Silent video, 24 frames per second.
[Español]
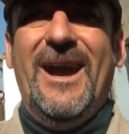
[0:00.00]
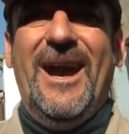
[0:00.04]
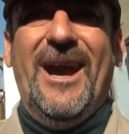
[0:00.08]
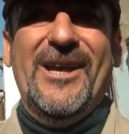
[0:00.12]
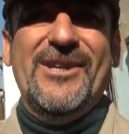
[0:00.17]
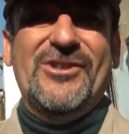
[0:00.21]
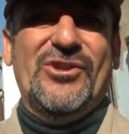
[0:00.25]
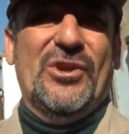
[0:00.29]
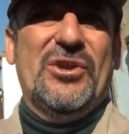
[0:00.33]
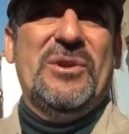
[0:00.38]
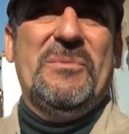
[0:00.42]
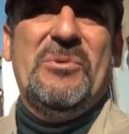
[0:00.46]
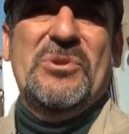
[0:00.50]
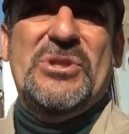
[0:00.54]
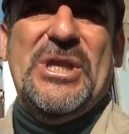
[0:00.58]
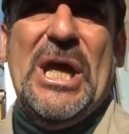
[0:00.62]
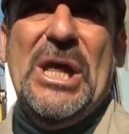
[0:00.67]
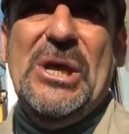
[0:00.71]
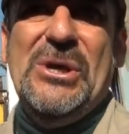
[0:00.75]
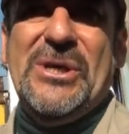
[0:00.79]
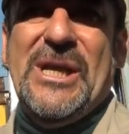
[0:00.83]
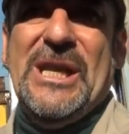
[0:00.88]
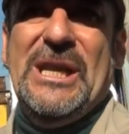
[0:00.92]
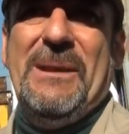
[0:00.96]
a esos
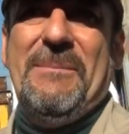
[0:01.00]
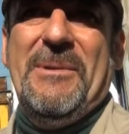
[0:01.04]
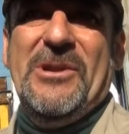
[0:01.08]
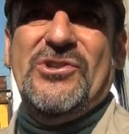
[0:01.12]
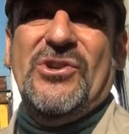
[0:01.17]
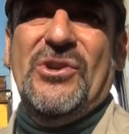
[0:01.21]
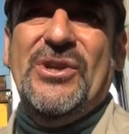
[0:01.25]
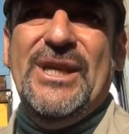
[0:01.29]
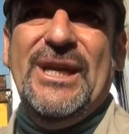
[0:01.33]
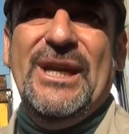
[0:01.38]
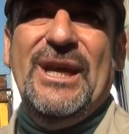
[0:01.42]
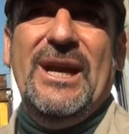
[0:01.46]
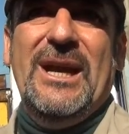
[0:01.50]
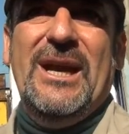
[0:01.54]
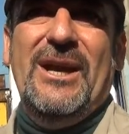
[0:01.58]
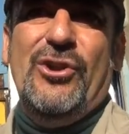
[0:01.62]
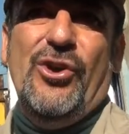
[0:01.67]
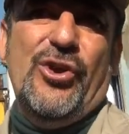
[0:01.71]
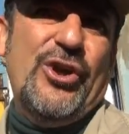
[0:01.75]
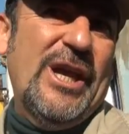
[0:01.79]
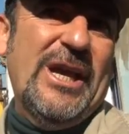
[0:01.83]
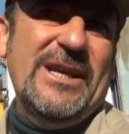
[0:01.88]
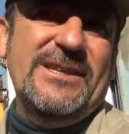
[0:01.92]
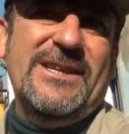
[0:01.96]
diputados que la mayoría
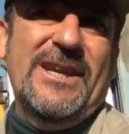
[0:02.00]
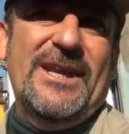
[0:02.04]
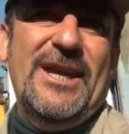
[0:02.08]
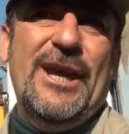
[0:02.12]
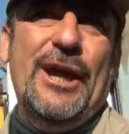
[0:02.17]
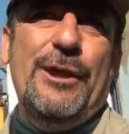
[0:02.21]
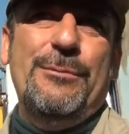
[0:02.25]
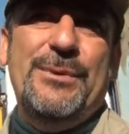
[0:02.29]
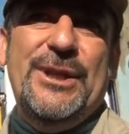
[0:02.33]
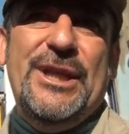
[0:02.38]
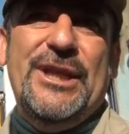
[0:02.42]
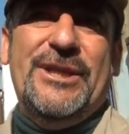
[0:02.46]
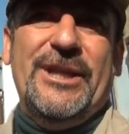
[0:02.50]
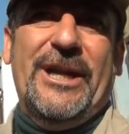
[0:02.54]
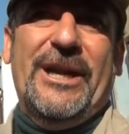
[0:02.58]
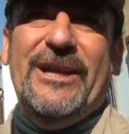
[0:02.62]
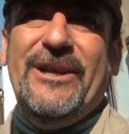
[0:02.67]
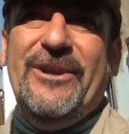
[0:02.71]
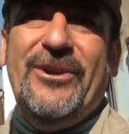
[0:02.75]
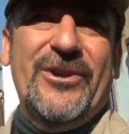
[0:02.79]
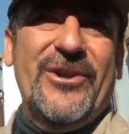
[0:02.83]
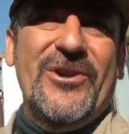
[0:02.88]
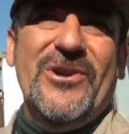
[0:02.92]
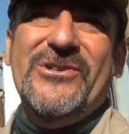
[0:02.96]
lo que hacen es
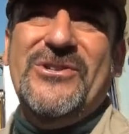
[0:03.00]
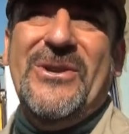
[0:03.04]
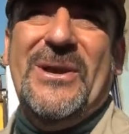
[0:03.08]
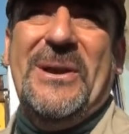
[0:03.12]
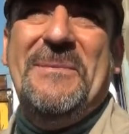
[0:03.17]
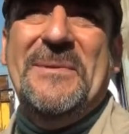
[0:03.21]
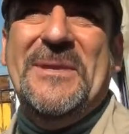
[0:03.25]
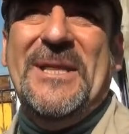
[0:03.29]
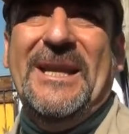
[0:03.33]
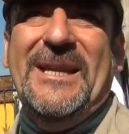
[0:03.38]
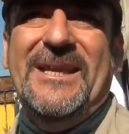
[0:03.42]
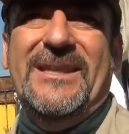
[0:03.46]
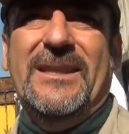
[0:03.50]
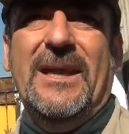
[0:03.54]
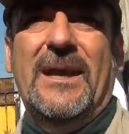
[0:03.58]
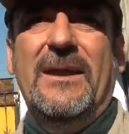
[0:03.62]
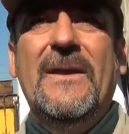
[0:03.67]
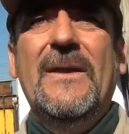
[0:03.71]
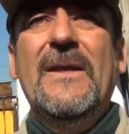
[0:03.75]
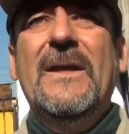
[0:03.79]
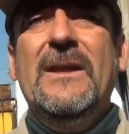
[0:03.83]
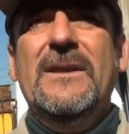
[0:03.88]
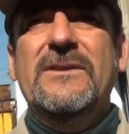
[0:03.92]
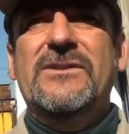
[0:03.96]
administrarle los negocios capitalistas,
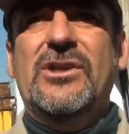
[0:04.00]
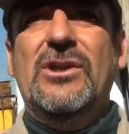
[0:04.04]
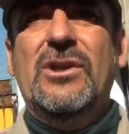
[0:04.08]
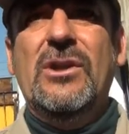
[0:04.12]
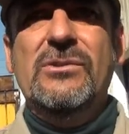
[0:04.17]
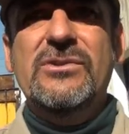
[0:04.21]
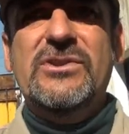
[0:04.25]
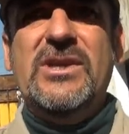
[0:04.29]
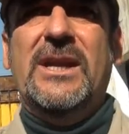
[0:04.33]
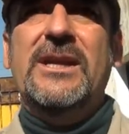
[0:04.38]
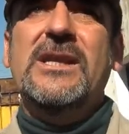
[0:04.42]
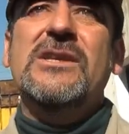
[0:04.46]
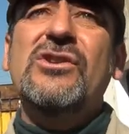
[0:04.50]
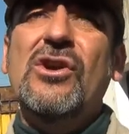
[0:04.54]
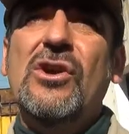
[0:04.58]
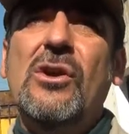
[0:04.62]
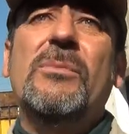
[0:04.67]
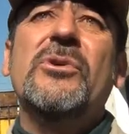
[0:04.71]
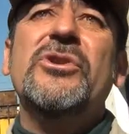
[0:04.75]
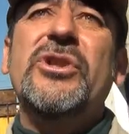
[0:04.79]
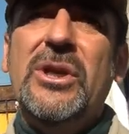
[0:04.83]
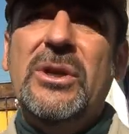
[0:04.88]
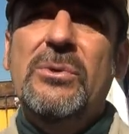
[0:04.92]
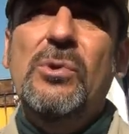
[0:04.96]
sino usar eso
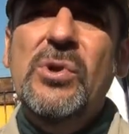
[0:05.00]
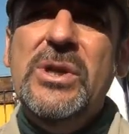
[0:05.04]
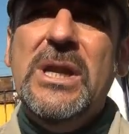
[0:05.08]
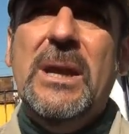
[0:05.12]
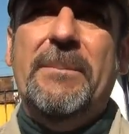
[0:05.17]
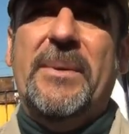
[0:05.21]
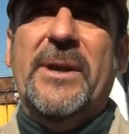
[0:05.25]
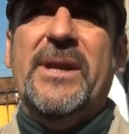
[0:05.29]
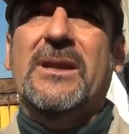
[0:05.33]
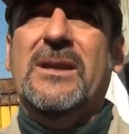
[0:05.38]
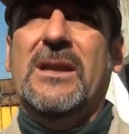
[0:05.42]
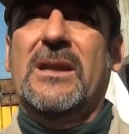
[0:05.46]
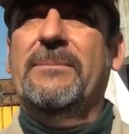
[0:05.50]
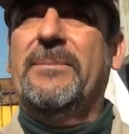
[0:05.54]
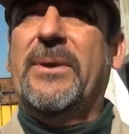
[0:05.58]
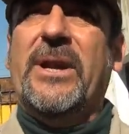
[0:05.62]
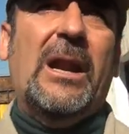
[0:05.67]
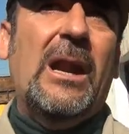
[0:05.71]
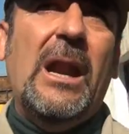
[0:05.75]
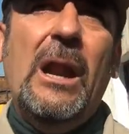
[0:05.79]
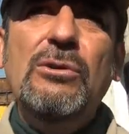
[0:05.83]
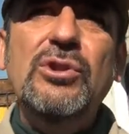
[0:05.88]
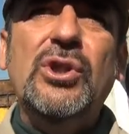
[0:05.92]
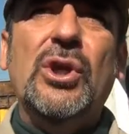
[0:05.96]
como tribuna para, que,
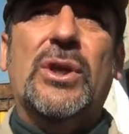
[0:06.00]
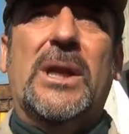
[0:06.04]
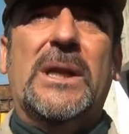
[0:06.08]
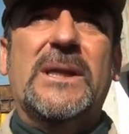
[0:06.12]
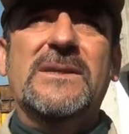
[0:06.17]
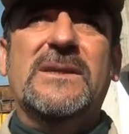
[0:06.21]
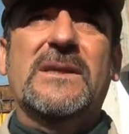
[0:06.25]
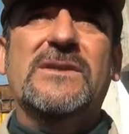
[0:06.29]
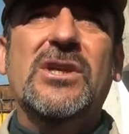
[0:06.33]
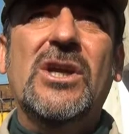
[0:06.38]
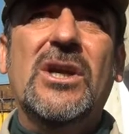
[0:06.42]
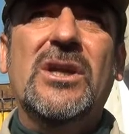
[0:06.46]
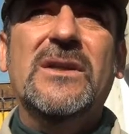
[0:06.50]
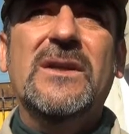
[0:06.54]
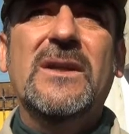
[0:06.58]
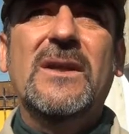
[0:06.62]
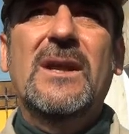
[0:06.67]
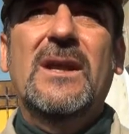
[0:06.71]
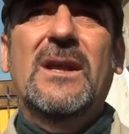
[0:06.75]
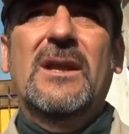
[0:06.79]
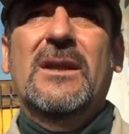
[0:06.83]
para la autoorganización.